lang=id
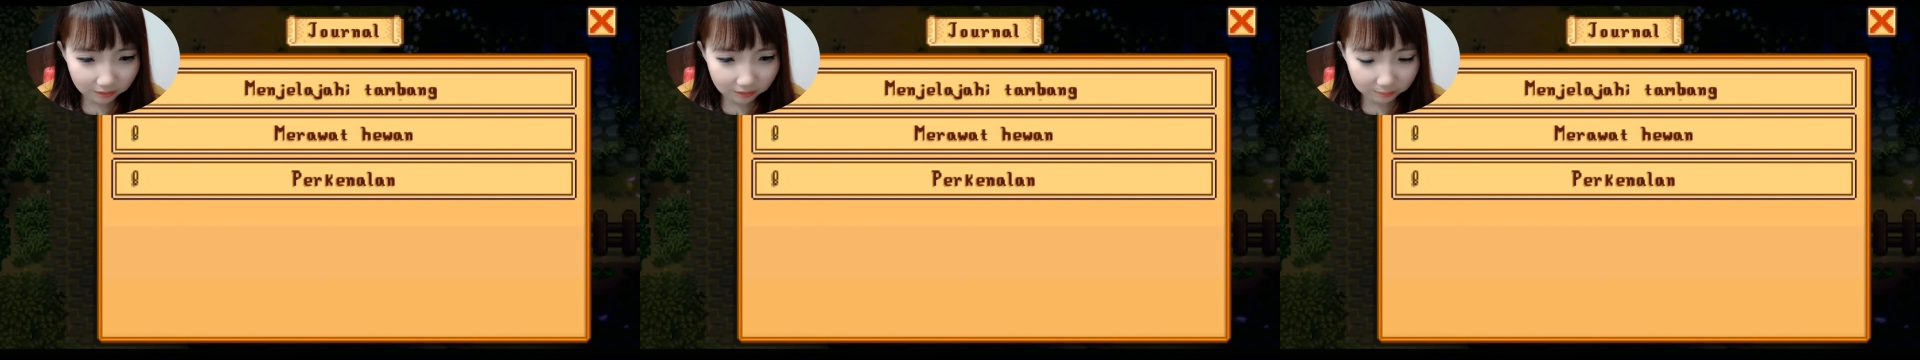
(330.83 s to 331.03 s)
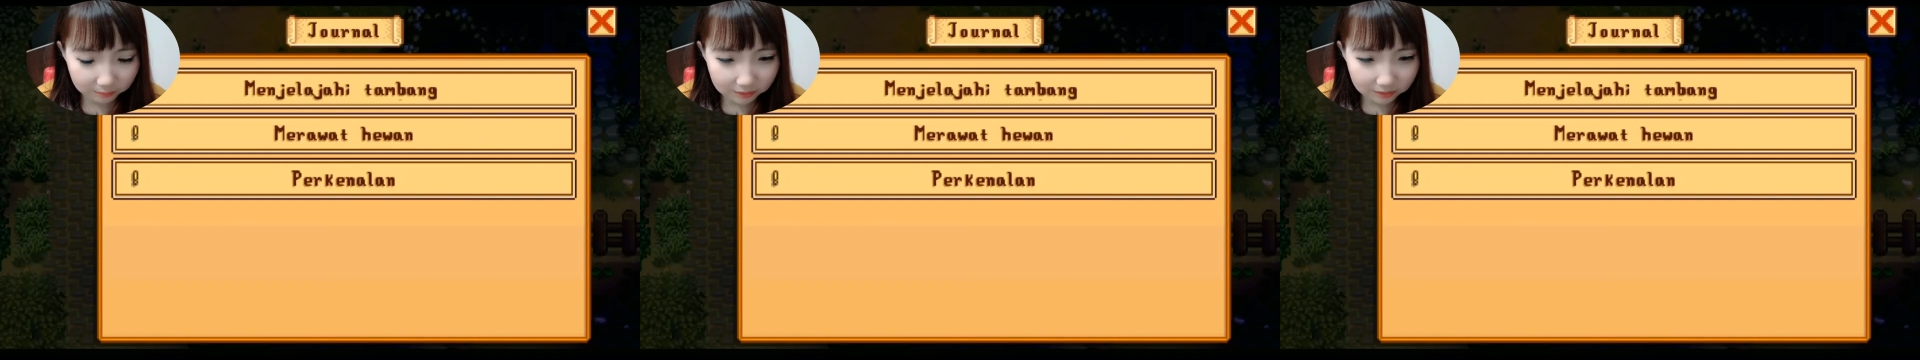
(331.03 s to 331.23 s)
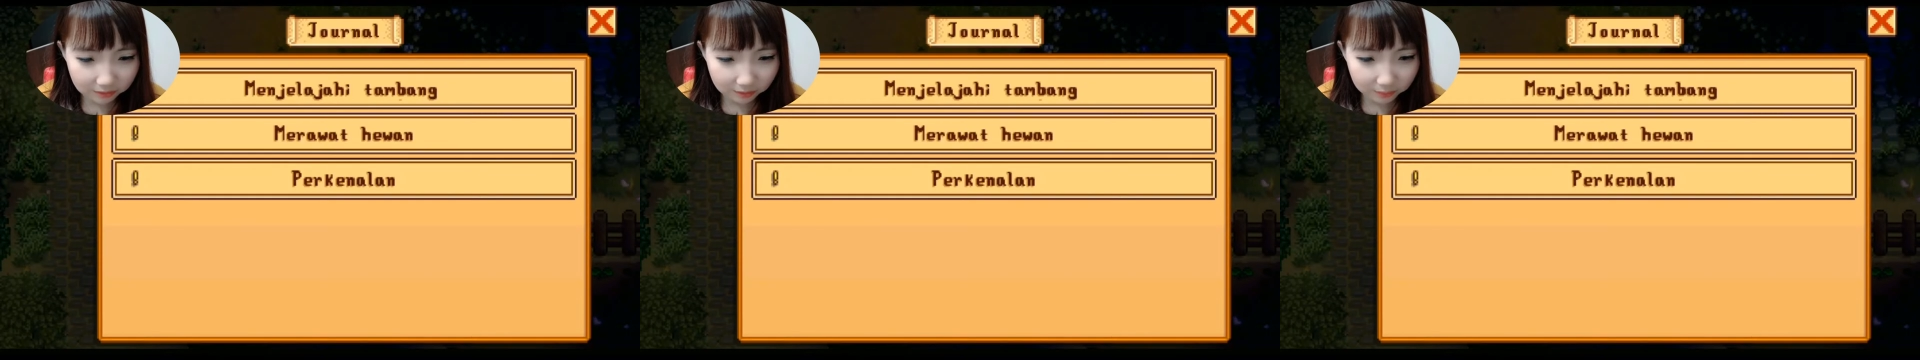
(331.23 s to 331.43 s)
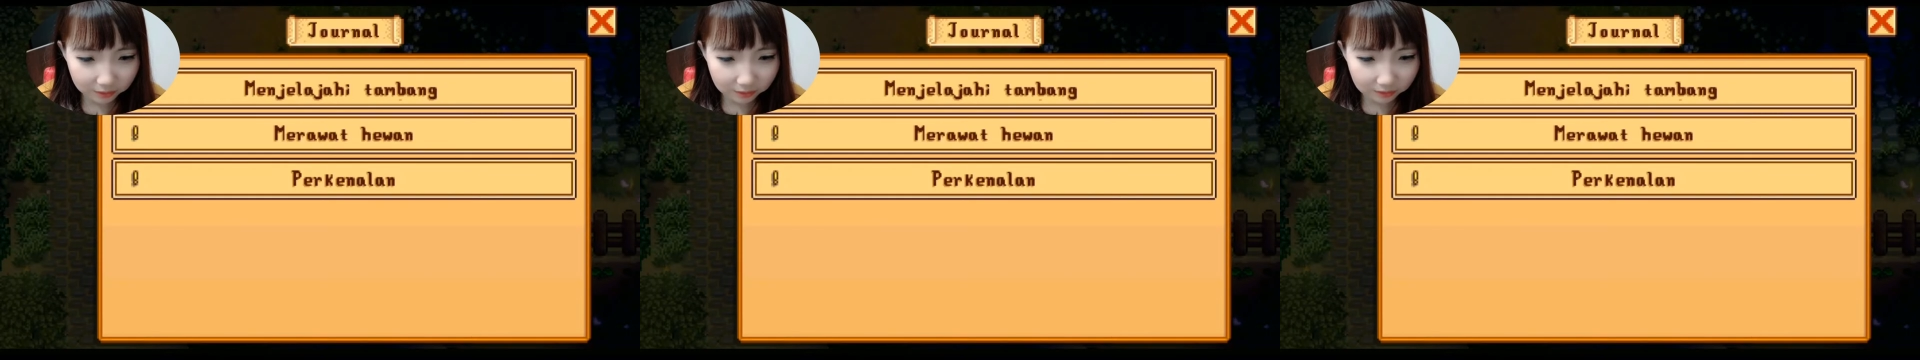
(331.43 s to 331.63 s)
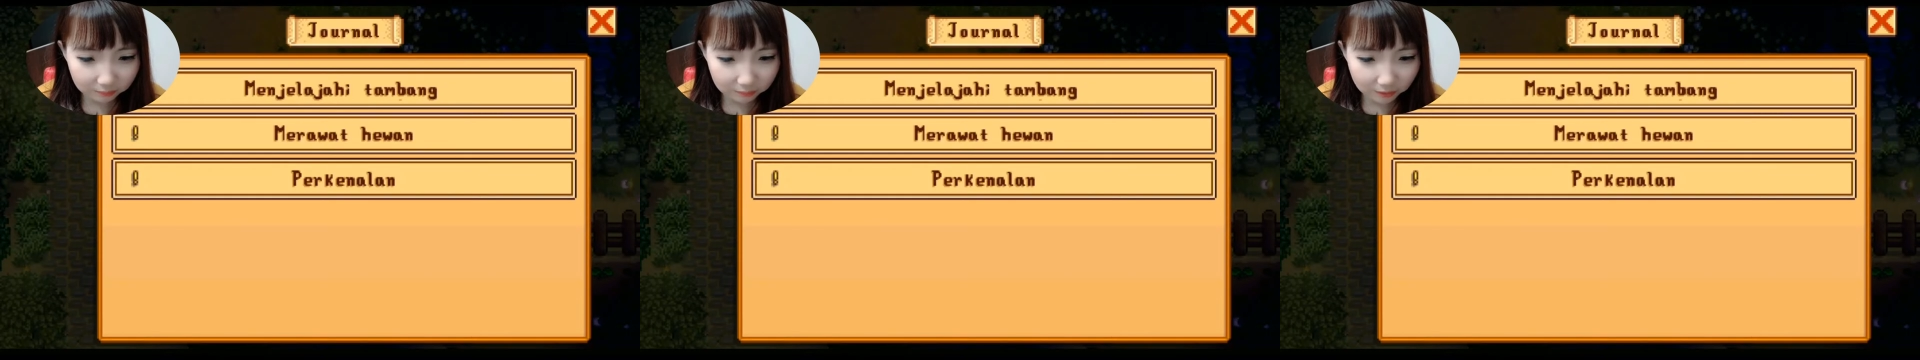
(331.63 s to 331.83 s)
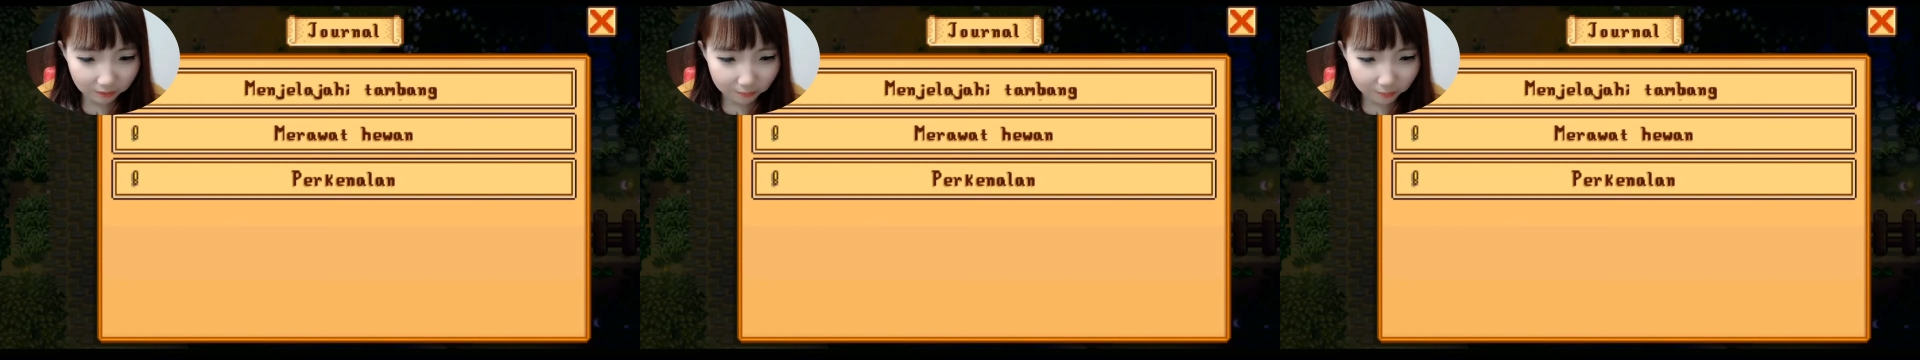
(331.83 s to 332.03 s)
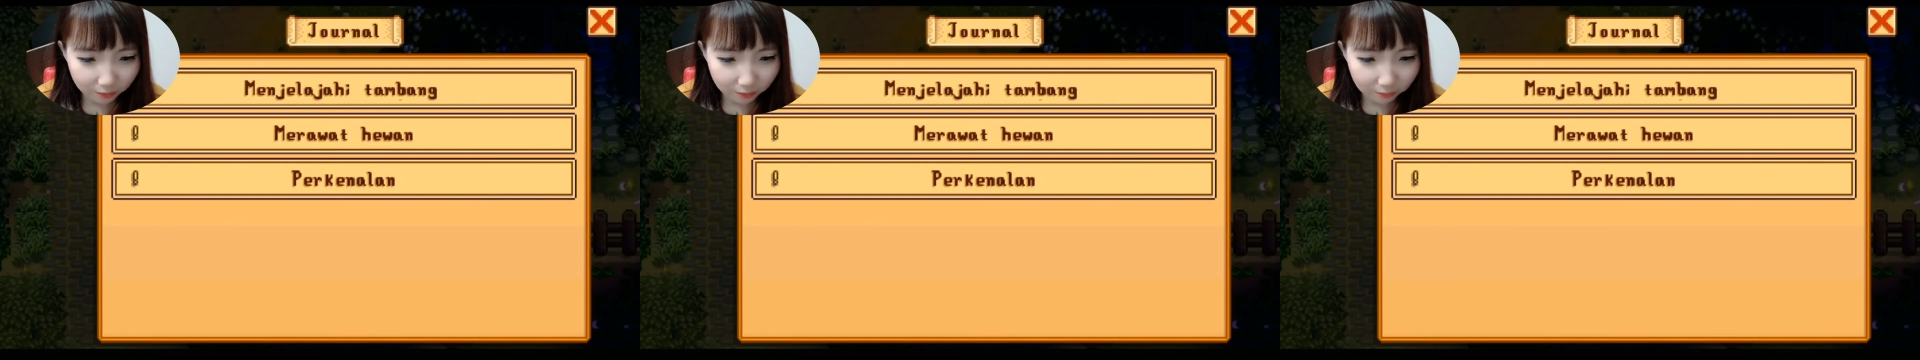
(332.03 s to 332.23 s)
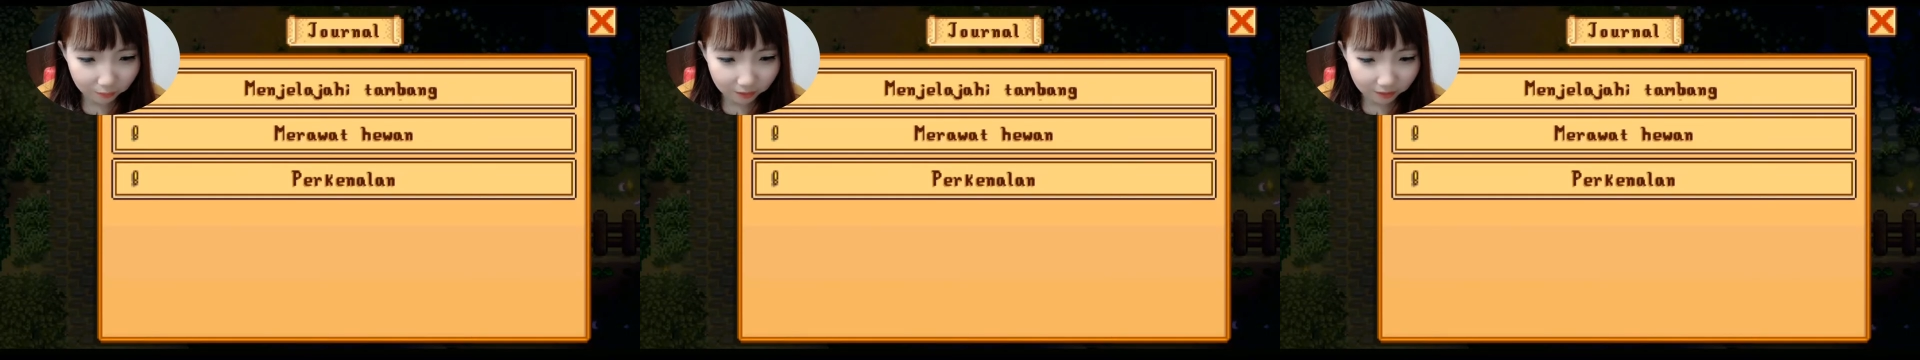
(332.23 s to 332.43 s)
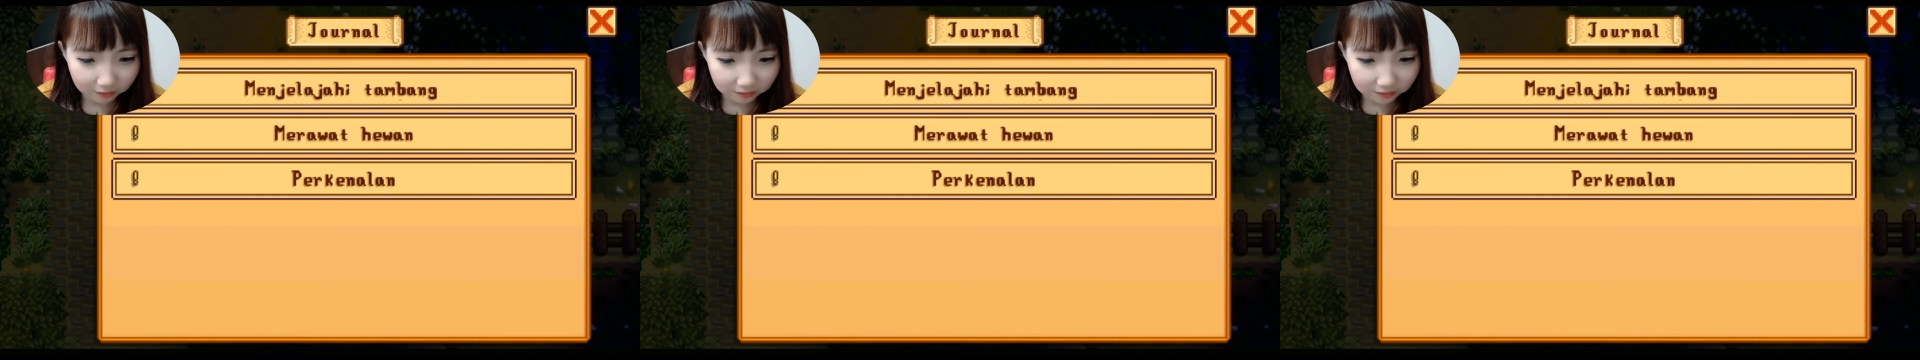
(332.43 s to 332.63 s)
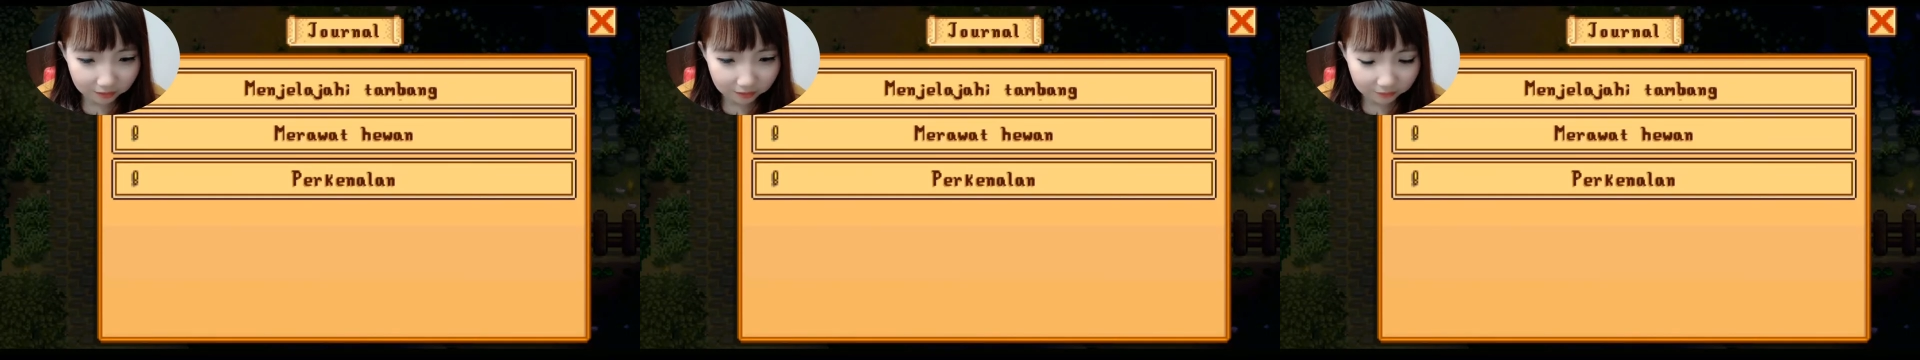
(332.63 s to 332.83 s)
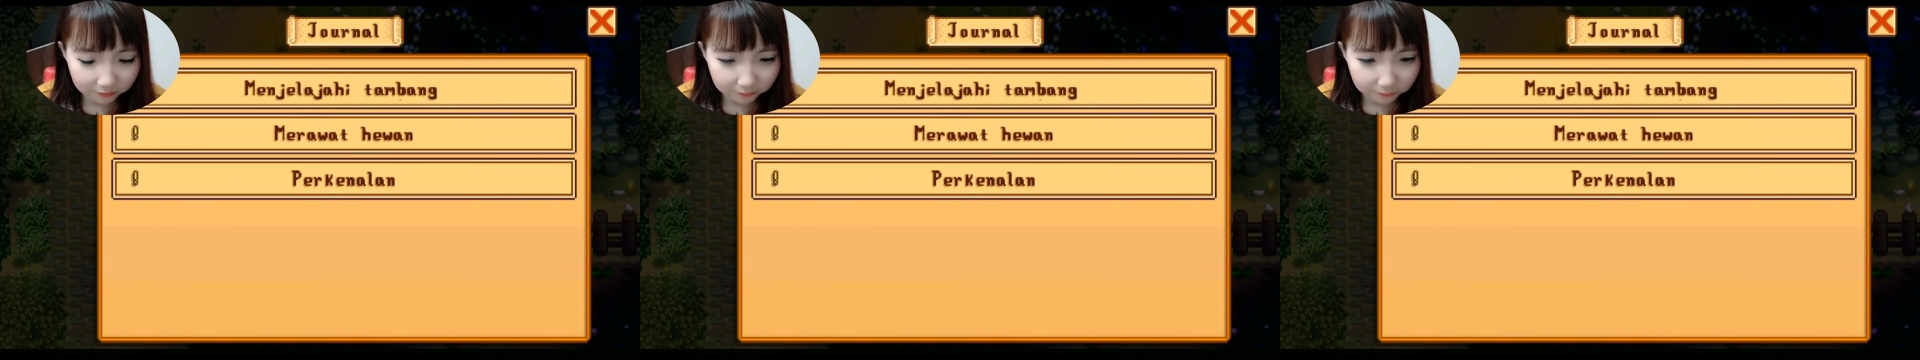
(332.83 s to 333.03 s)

bisa bikin yang baru lagi